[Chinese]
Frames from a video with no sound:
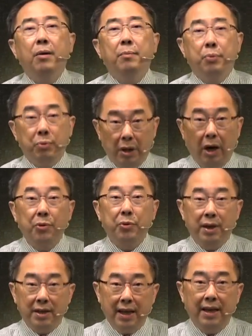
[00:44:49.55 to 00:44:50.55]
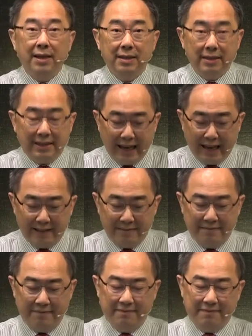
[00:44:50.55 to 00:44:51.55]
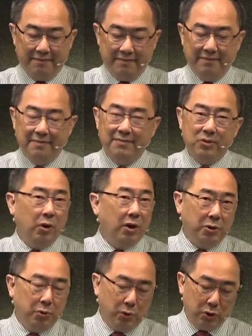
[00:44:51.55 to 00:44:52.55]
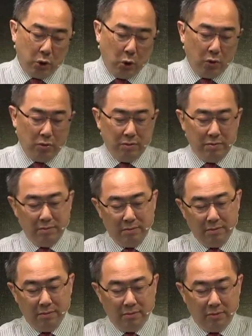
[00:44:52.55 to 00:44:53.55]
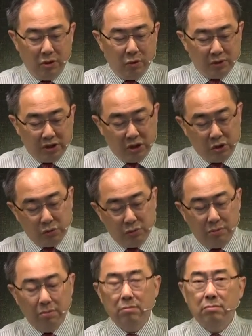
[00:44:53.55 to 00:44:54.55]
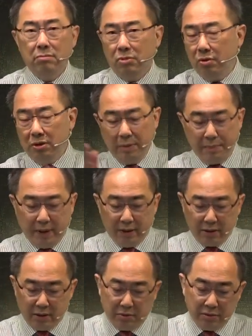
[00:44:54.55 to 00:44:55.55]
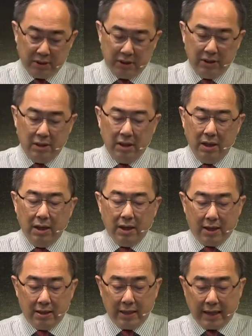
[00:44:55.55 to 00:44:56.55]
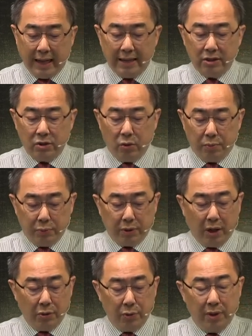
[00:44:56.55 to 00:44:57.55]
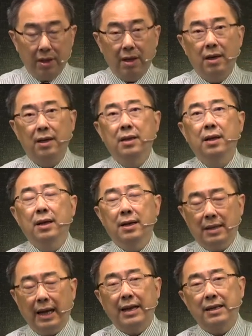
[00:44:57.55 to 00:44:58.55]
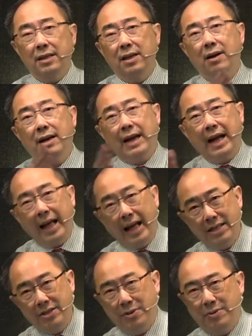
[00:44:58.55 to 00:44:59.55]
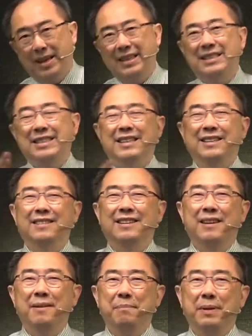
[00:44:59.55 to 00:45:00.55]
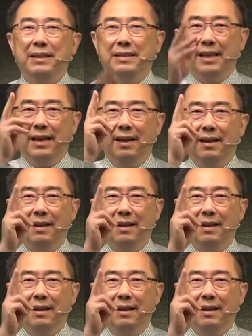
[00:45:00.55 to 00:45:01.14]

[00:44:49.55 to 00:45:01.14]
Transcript: 葡萄园也很脏，有很多虫，有蜘蛛。有些不好的东西，可是看守葡萄园的人，他一定要看守干净，并且